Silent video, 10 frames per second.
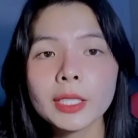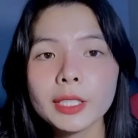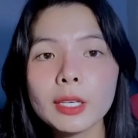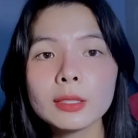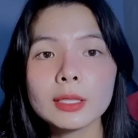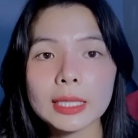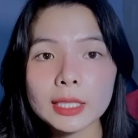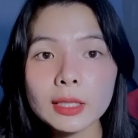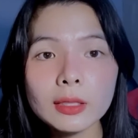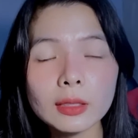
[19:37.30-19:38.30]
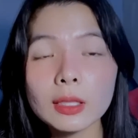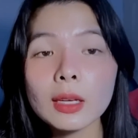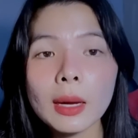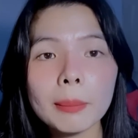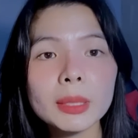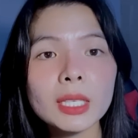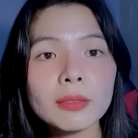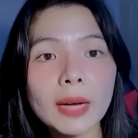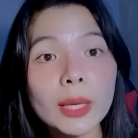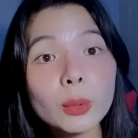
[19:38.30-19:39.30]
giường được đặt chính giữa bên tay
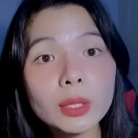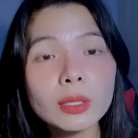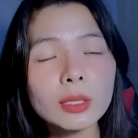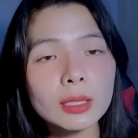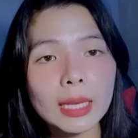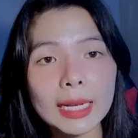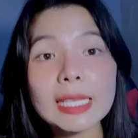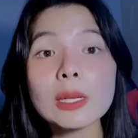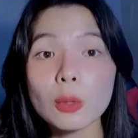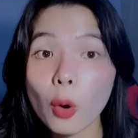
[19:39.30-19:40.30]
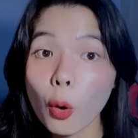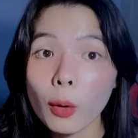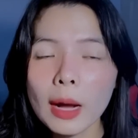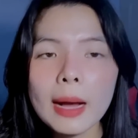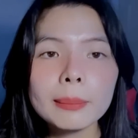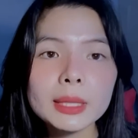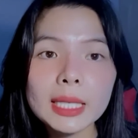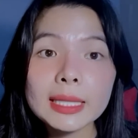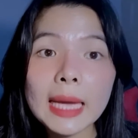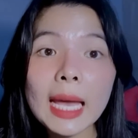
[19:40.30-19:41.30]
phải của giường là cái sào đồ bên
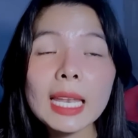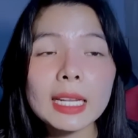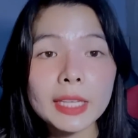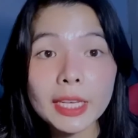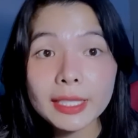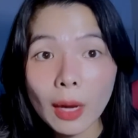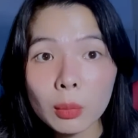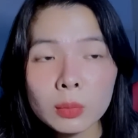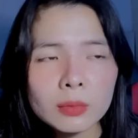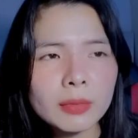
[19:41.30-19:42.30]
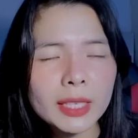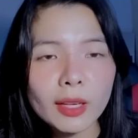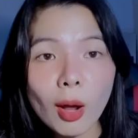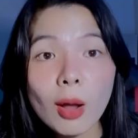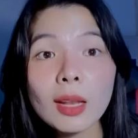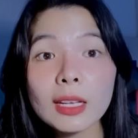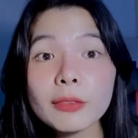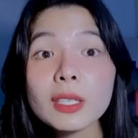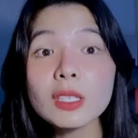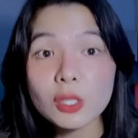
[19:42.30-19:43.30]
tay trái là đẻ trống và nó là cái
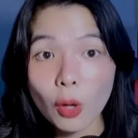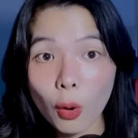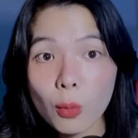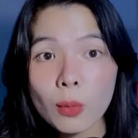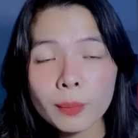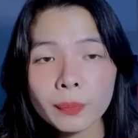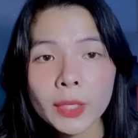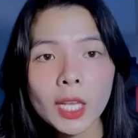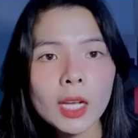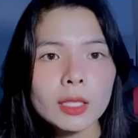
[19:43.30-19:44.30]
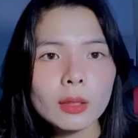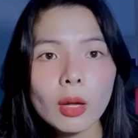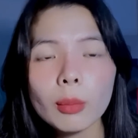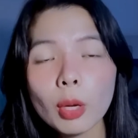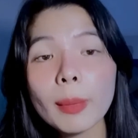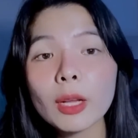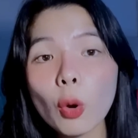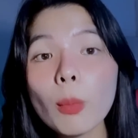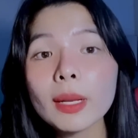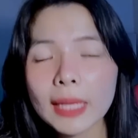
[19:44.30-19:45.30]
phía cửa sổ tối hôm đó bạn
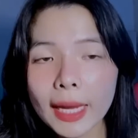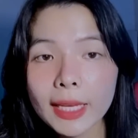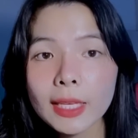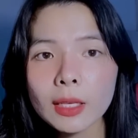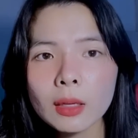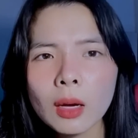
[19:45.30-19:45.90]
ngủ bạn thấy